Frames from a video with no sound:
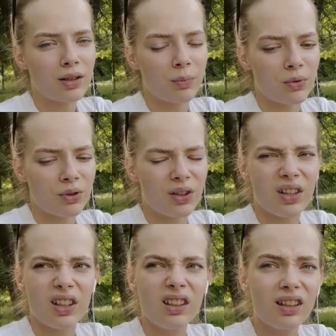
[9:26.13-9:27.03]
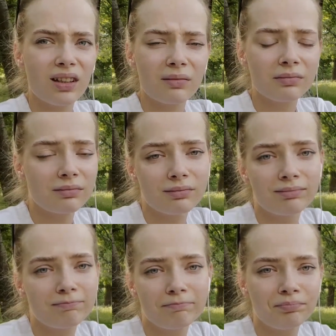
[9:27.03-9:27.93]
просто на нитки?
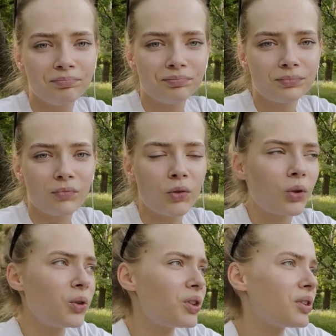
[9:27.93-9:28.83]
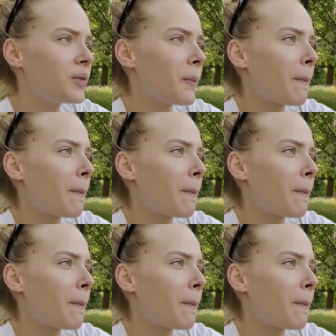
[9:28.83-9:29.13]
Ну, то есть,